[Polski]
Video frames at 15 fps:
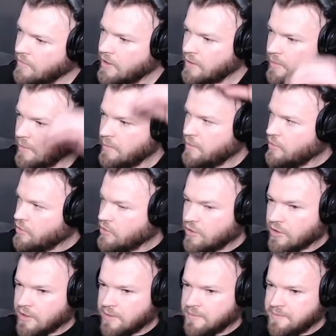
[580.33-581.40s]
Chyba było
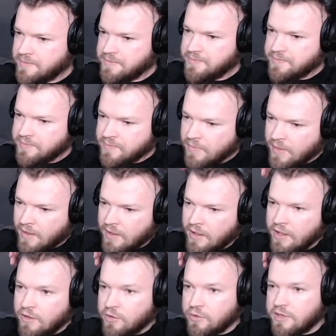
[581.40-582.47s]
trochę.
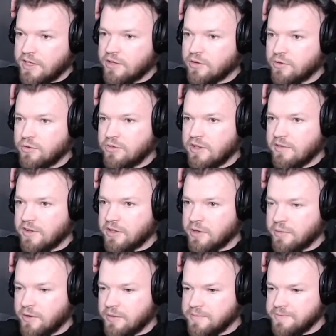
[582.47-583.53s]
Tutaj to chuj nie
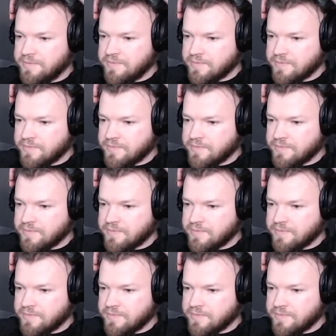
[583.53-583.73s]
wiadomo.